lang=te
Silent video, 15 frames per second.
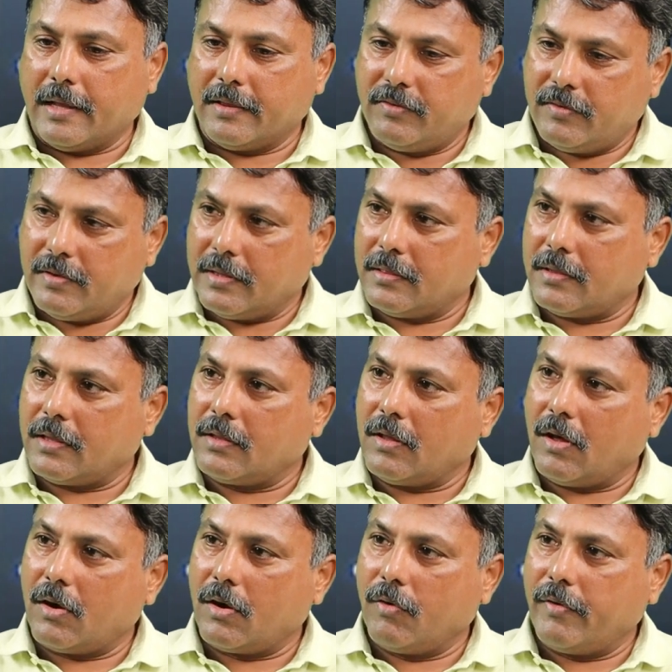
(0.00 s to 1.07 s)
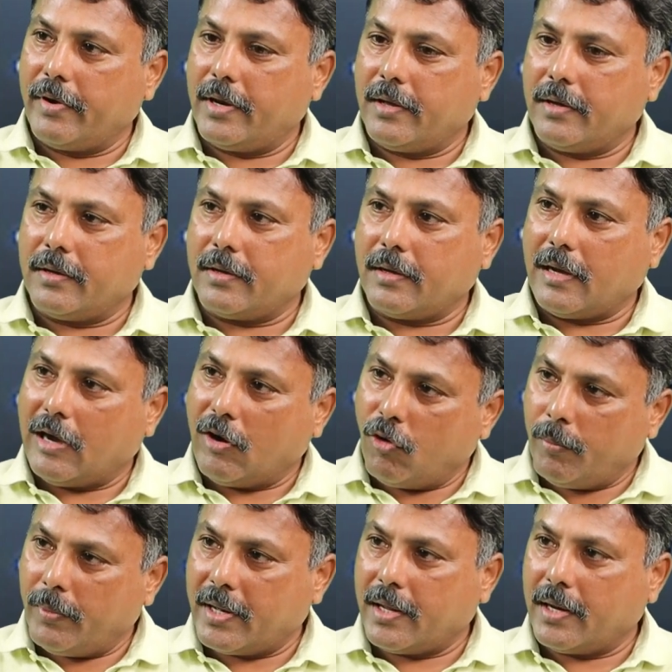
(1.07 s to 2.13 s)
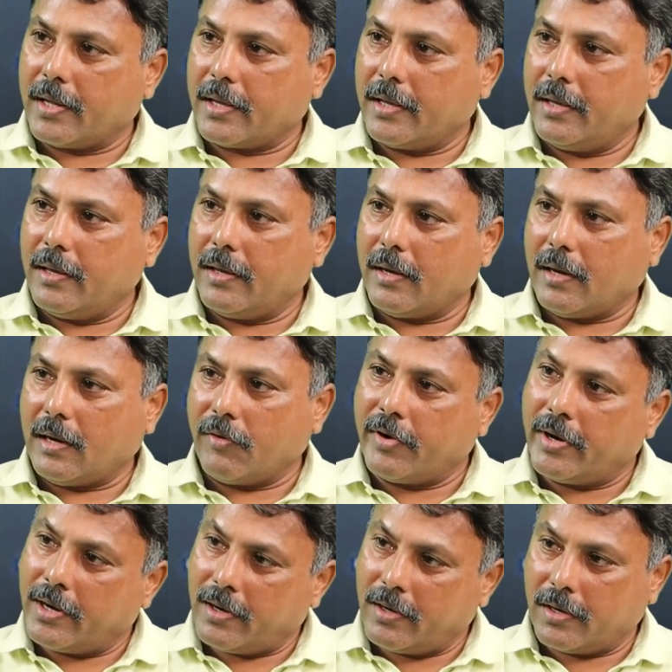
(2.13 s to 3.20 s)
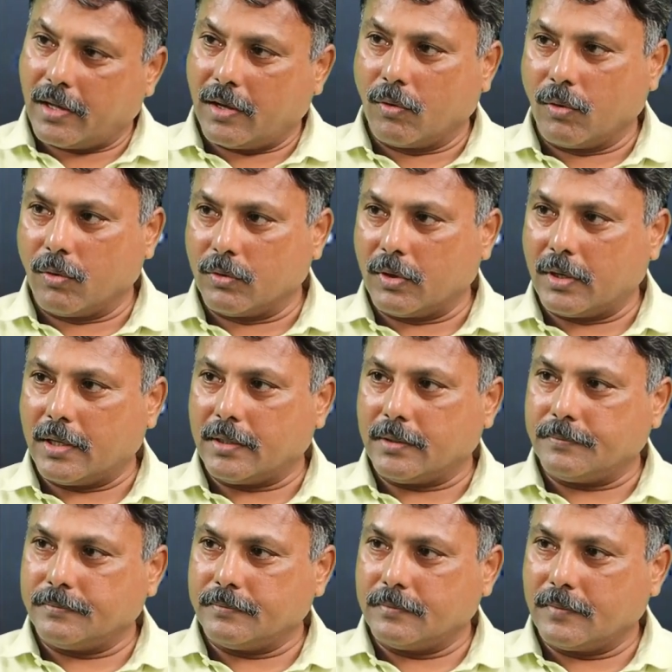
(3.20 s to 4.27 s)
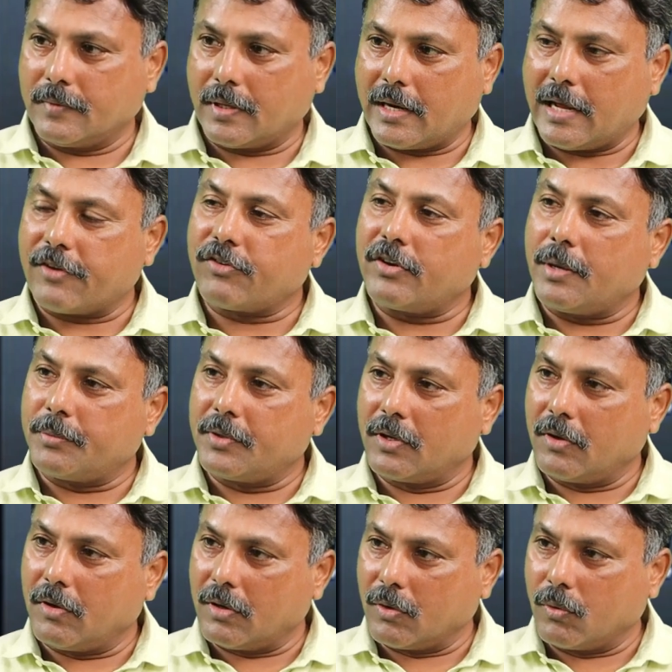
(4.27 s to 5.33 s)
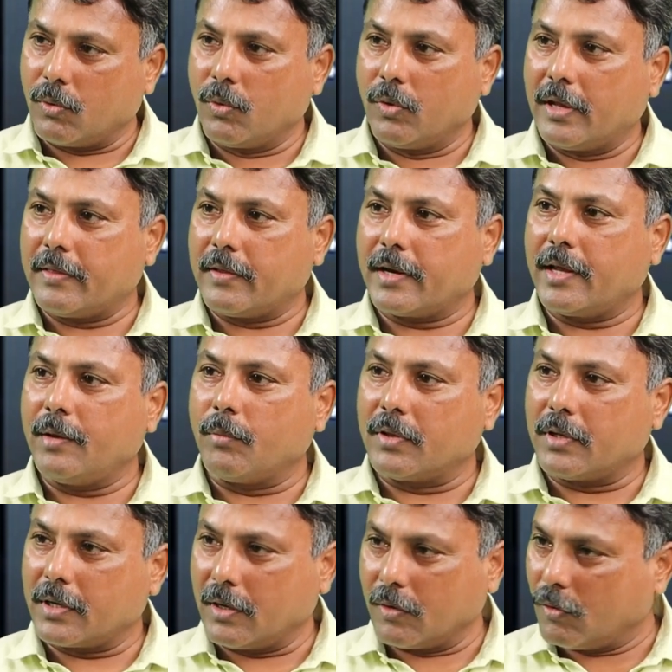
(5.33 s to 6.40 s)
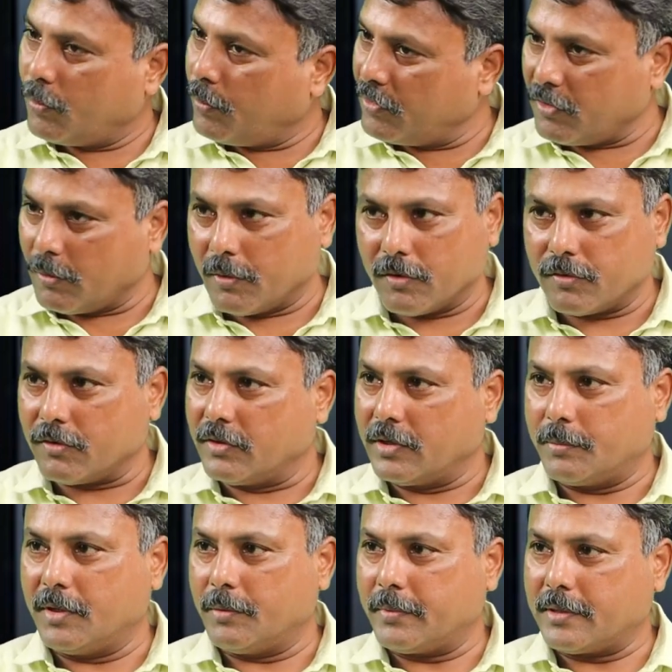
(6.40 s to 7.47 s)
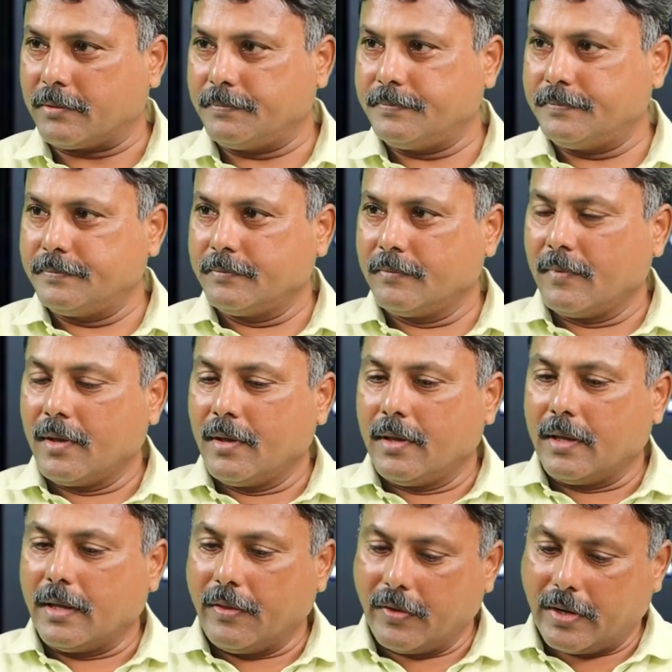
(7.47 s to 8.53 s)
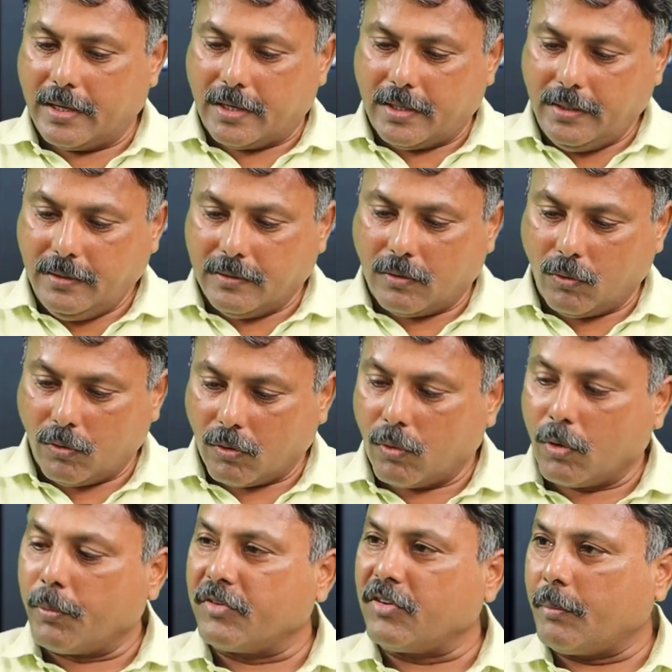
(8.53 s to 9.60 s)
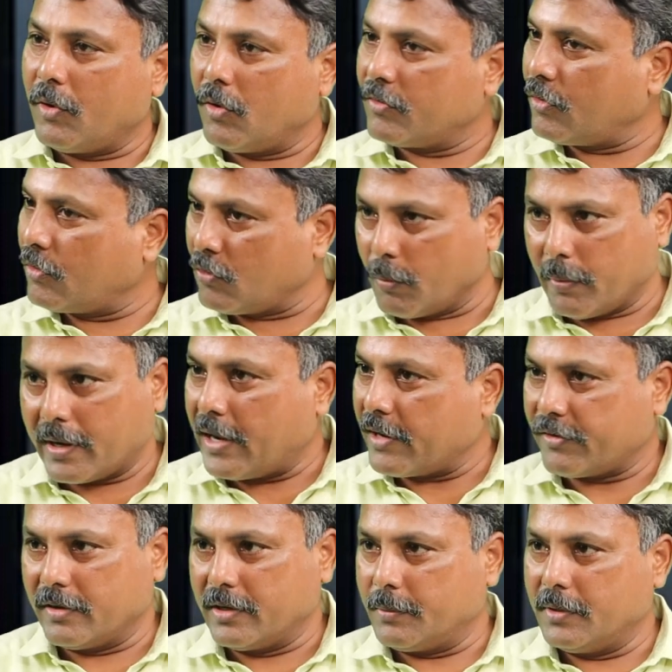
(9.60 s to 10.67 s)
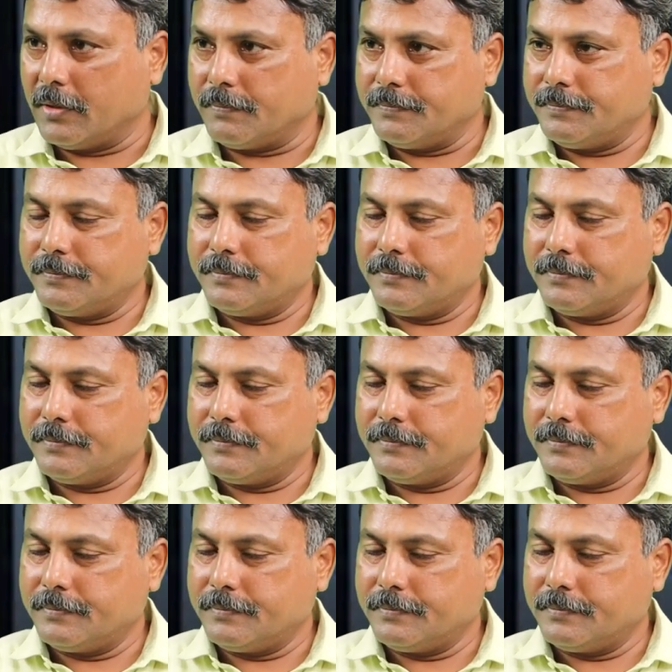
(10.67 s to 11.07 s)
అత్యంత దారుణమైన అవమానాలకి అవహేళనకి గురవుతున్న రాష్ట్ర వ్యాప్తంగా ఉన్న గురువులందరికీ మొదటగా గురుపూజ మహోత్సవం చెప్దాం మనం ఎందుకంటే గురు గురుపూజ మహోత్సవ శుభాకాంక్షలు చెప్దాం